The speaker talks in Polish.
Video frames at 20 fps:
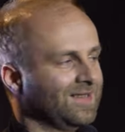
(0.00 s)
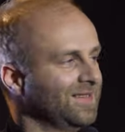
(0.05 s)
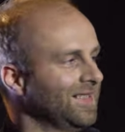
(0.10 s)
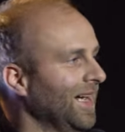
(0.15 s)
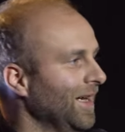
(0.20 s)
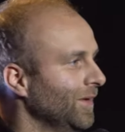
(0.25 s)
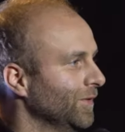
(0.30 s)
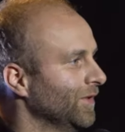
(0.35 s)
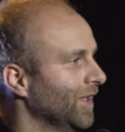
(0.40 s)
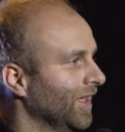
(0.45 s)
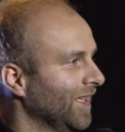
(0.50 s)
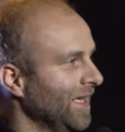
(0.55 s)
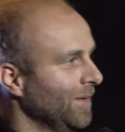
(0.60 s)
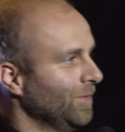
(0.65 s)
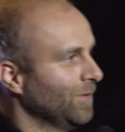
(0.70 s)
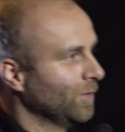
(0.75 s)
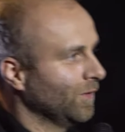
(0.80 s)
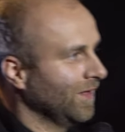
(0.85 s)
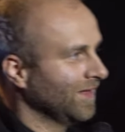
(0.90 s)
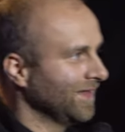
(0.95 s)
Tam do
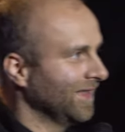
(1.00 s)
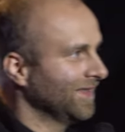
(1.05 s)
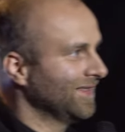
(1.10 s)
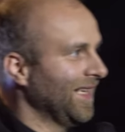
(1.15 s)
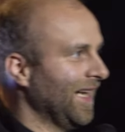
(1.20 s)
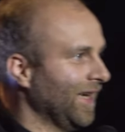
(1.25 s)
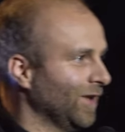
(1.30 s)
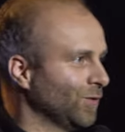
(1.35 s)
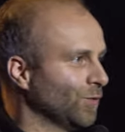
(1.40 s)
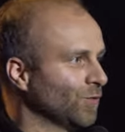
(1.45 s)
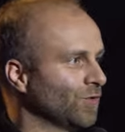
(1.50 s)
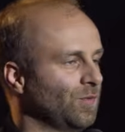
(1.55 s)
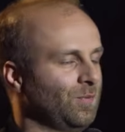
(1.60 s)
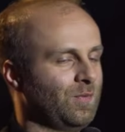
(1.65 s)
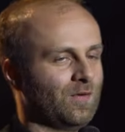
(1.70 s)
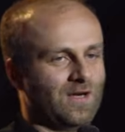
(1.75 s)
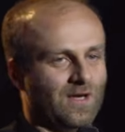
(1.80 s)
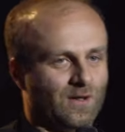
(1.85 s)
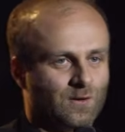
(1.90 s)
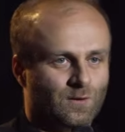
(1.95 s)
Egiptu lata tak dużo
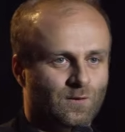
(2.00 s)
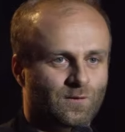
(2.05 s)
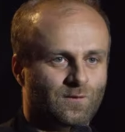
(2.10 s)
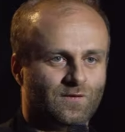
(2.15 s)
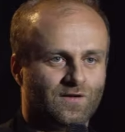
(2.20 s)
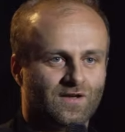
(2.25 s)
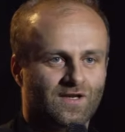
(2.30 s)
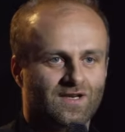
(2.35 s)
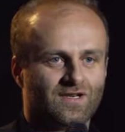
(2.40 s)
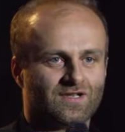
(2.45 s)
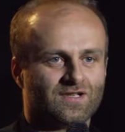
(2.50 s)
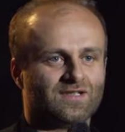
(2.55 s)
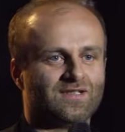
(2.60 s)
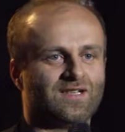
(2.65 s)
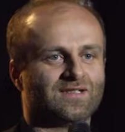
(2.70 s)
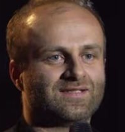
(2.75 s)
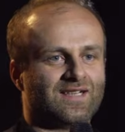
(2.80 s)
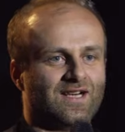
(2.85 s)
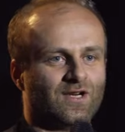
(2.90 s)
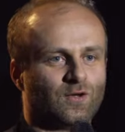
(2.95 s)
Polaków, że
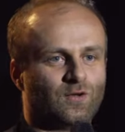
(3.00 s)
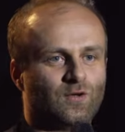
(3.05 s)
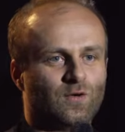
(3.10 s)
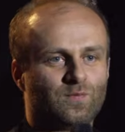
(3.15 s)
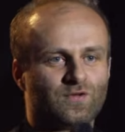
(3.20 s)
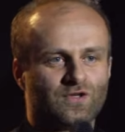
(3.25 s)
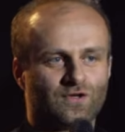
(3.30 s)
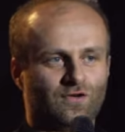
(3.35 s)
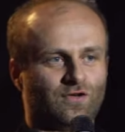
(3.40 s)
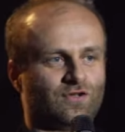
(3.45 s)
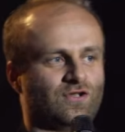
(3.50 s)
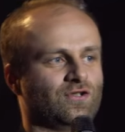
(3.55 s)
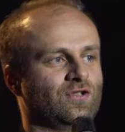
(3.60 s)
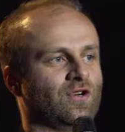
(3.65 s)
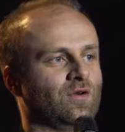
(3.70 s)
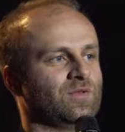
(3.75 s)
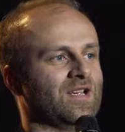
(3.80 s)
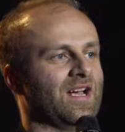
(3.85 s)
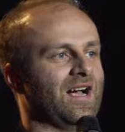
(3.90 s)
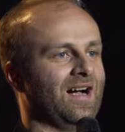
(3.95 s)
na targu przychodzi
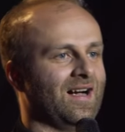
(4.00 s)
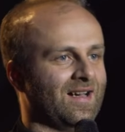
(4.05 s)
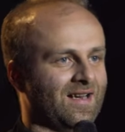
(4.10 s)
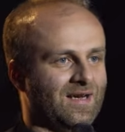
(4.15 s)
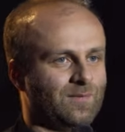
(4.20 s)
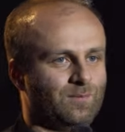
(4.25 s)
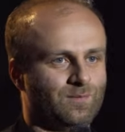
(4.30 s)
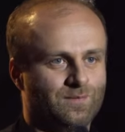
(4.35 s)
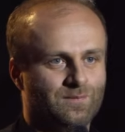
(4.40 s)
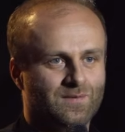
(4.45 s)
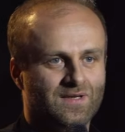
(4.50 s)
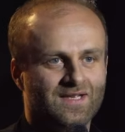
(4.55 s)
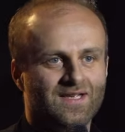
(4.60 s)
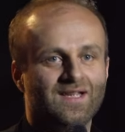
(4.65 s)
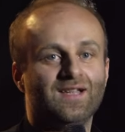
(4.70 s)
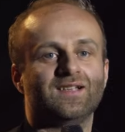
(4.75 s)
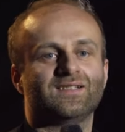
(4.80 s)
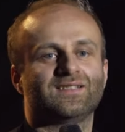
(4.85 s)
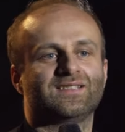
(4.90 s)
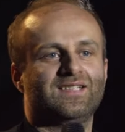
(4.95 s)
do mnie Arab
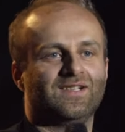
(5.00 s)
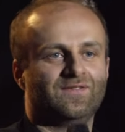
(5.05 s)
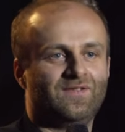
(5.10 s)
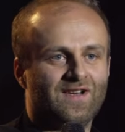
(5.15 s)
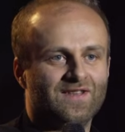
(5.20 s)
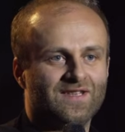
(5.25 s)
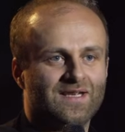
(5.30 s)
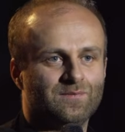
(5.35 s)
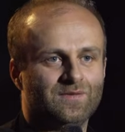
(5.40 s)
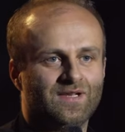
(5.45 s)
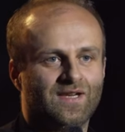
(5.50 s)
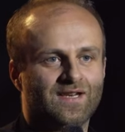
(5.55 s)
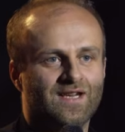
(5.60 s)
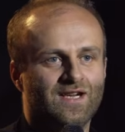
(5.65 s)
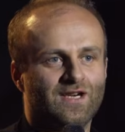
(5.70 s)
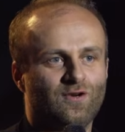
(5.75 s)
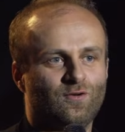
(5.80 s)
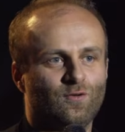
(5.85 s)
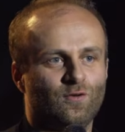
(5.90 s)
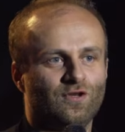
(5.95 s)
z dywanem na
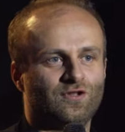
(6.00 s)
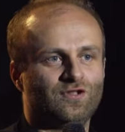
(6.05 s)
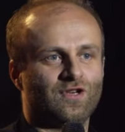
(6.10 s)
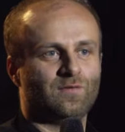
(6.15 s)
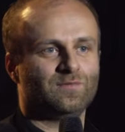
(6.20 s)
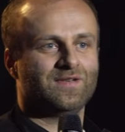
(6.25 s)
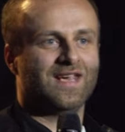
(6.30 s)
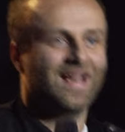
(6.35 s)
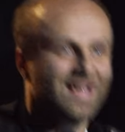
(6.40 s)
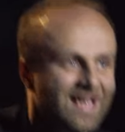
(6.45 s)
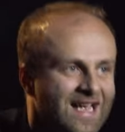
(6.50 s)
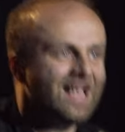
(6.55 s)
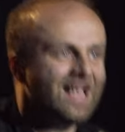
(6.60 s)
ręku i do mnie